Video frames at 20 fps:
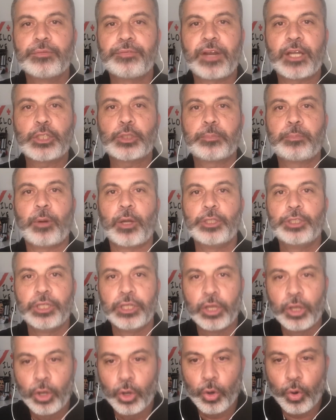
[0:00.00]
o Vasco
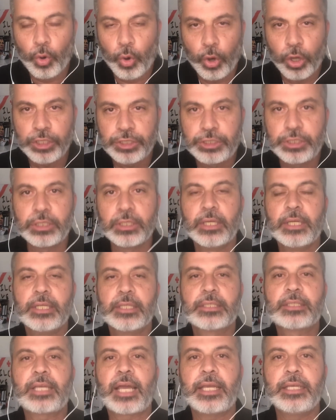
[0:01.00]
pode hoje
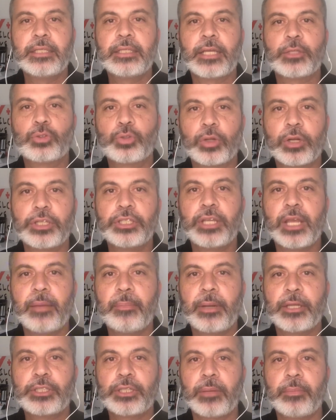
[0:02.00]
sair da zona de
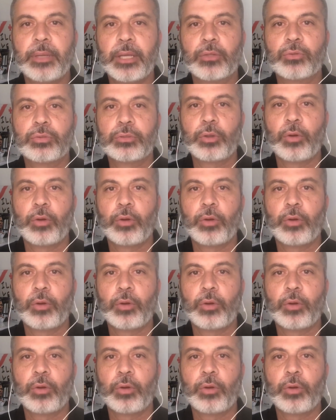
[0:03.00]
rebaixamento.